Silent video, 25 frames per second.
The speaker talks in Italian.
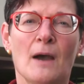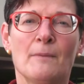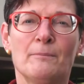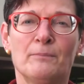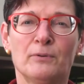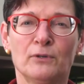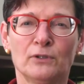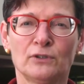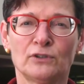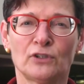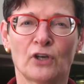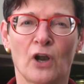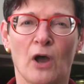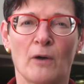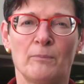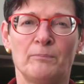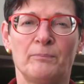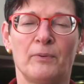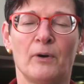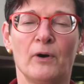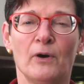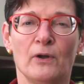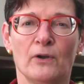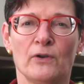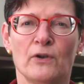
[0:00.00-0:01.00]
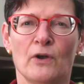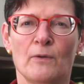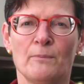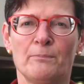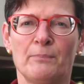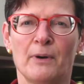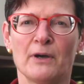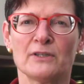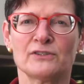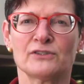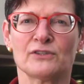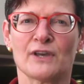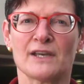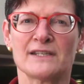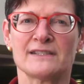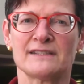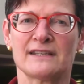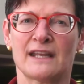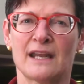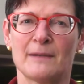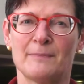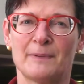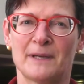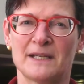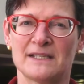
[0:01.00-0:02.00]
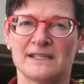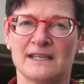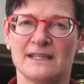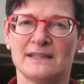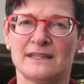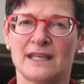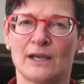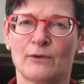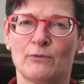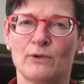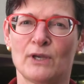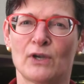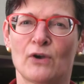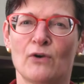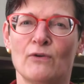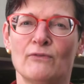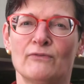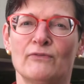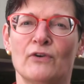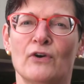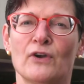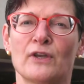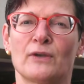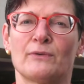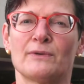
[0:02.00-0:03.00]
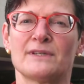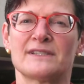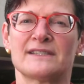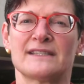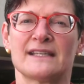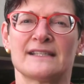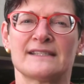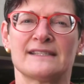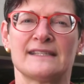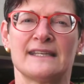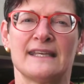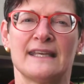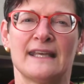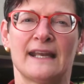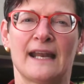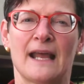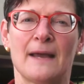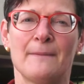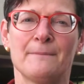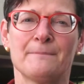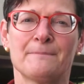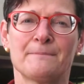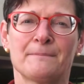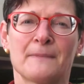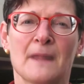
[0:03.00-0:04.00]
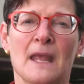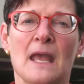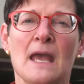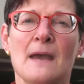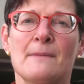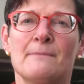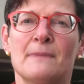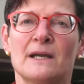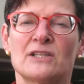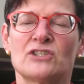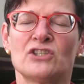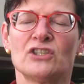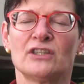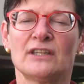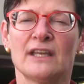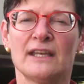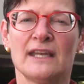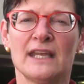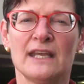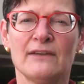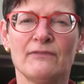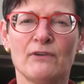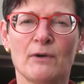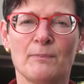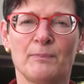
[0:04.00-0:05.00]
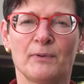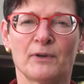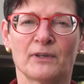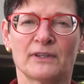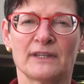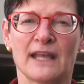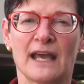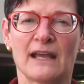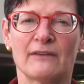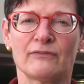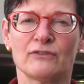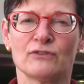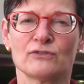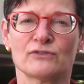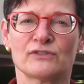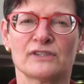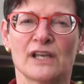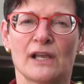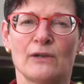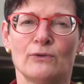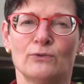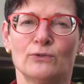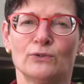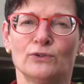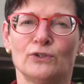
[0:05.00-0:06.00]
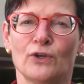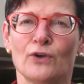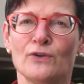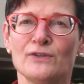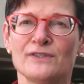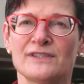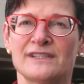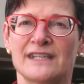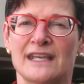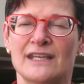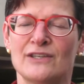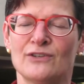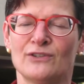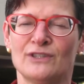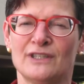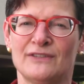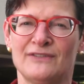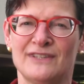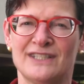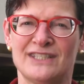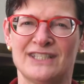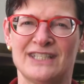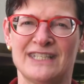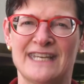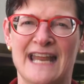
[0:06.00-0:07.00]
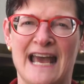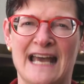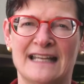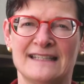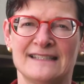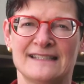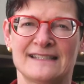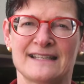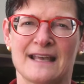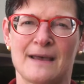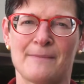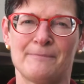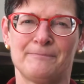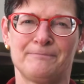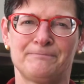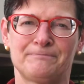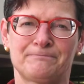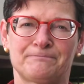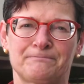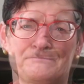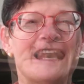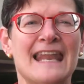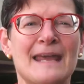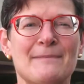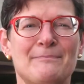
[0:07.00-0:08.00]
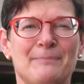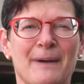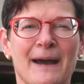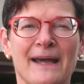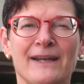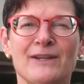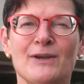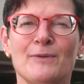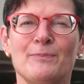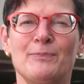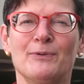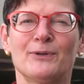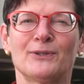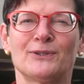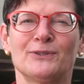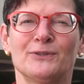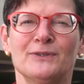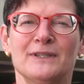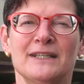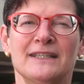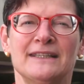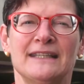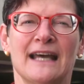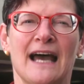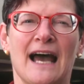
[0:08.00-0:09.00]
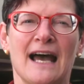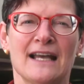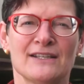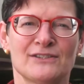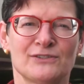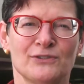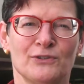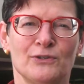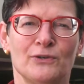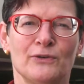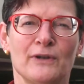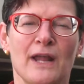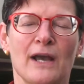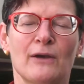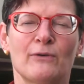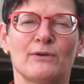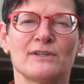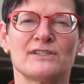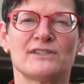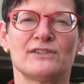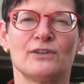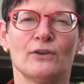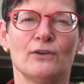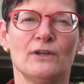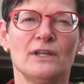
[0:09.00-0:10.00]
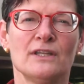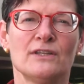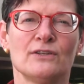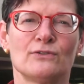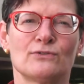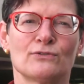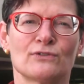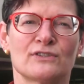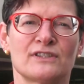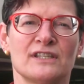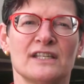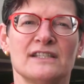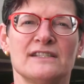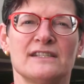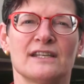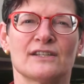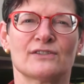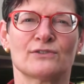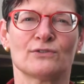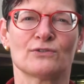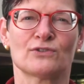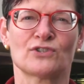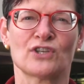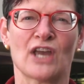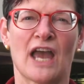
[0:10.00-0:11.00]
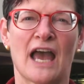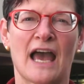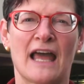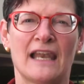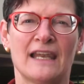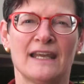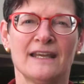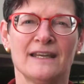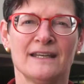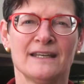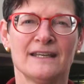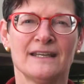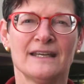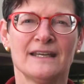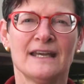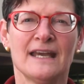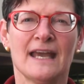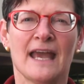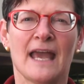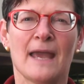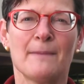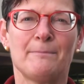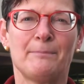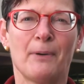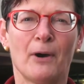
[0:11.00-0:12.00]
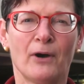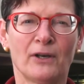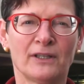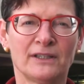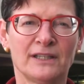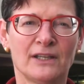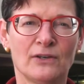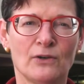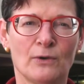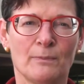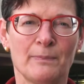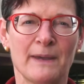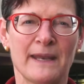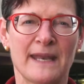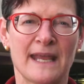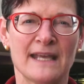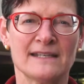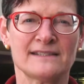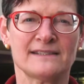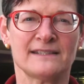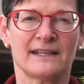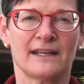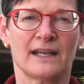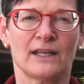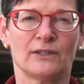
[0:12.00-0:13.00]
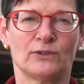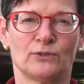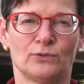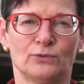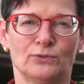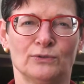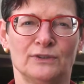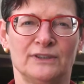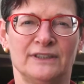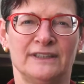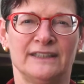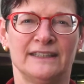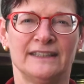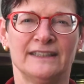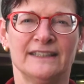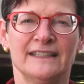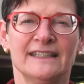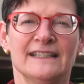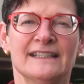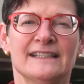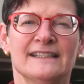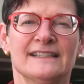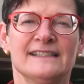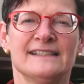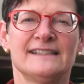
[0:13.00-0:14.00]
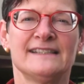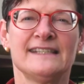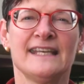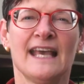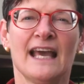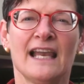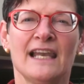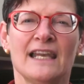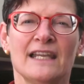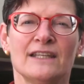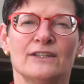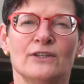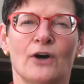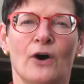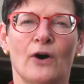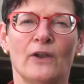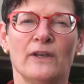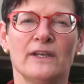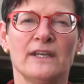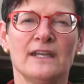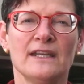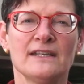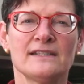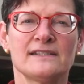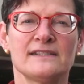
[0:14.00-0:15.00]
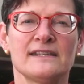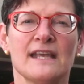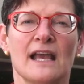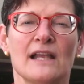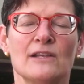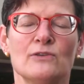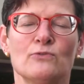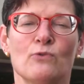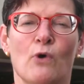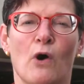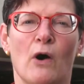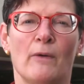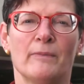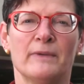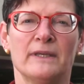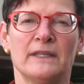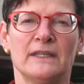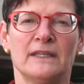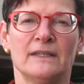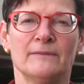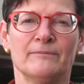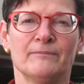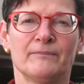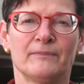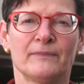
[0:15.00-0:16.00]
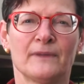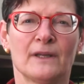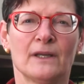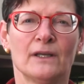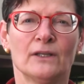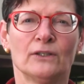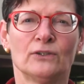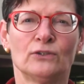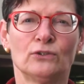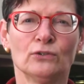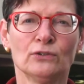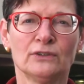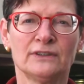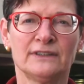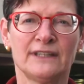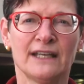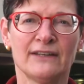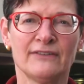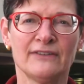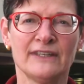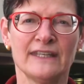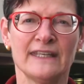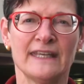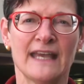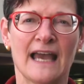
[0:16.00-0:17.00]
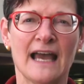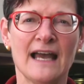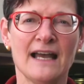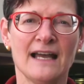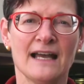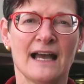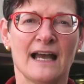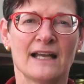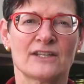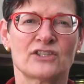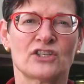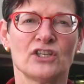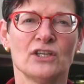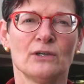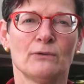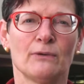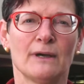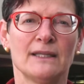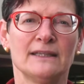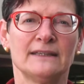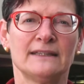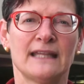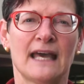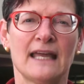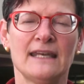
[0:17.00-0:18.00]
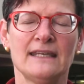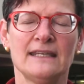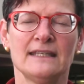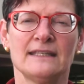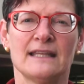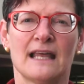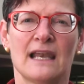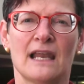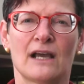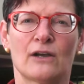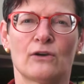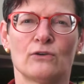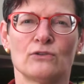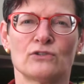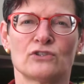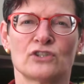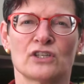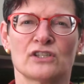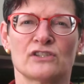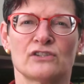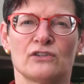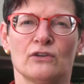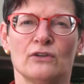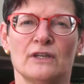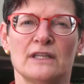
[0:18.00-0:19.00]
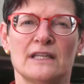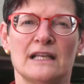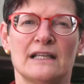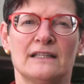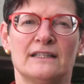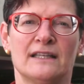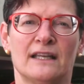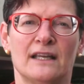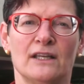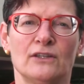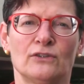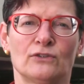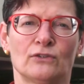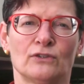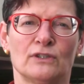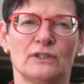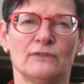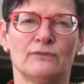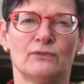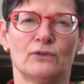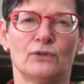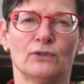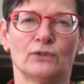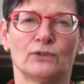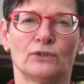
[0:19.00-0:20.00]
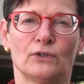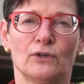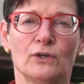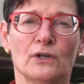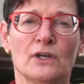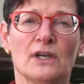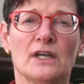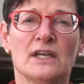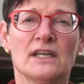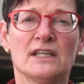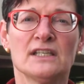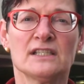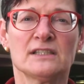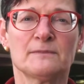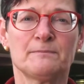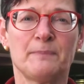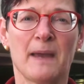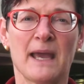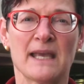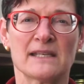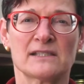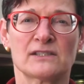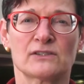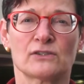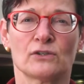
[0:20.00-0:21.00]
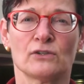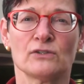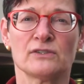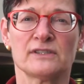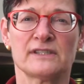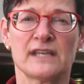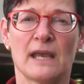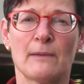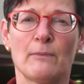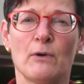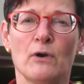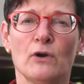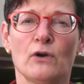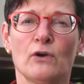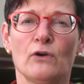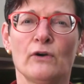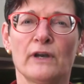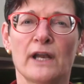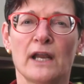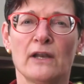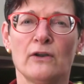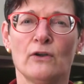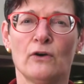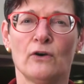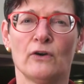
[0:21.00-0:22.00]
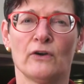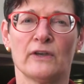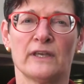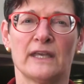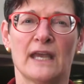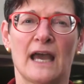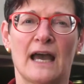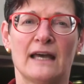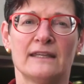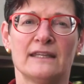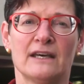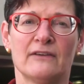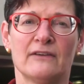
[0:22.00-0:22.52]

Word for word: Purtroppo non posso essere presente qui con voi questa sera, ma ci tenevo a portarvi un saluto e un segno di vicinanza. Le pari opportunità sono una questione di giustizia sociale e portano benessere a tutti, sia alle donne sia agli uomini, Tuttavia, a 50 anni dalla concessione del diritto di voto, spesso siamo ancora noi ad